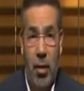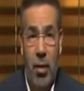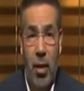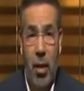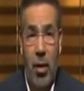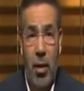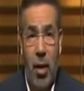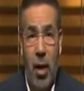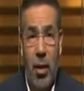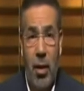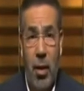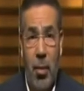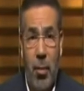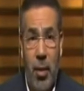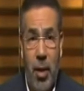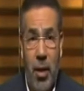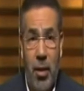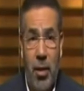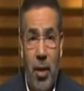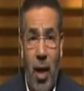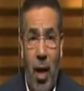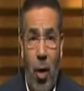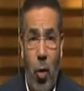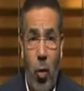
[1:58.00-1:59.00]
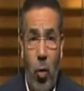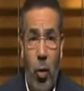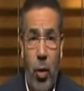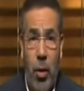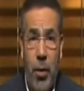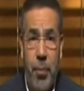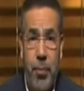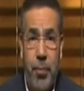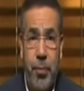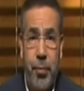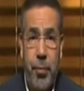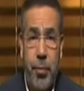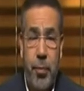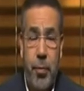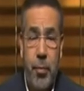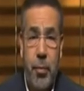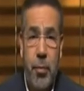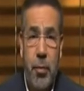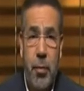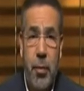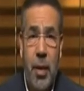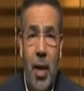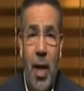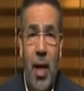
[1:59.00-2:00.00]
النهارده من انت حر
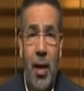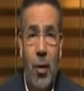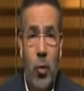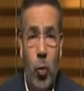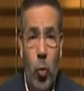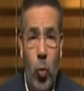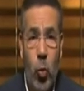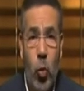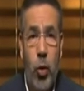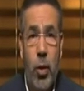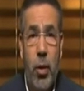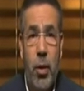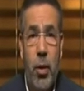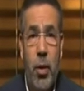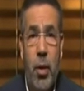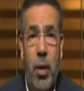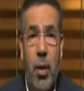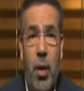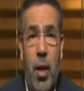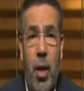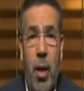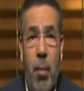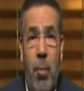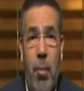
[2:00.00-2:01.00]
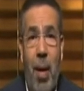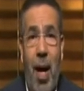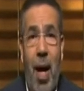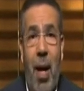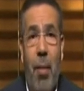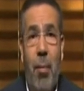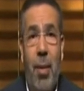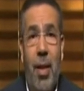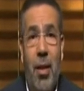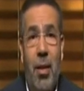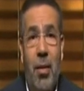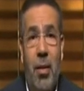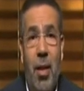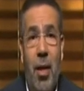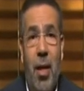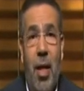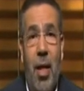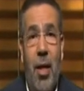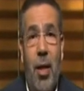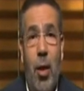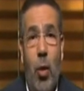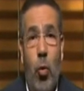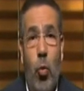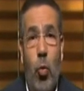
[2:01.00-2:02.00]
هتكون مع من
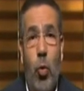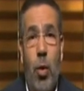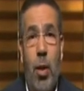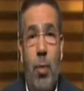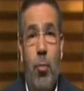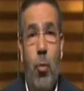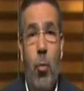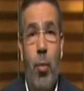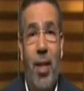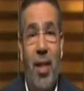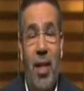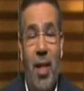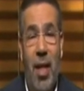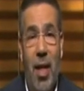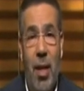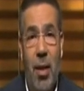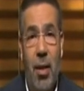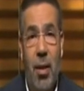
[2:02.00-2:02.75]
اختار ان يكون ممثلا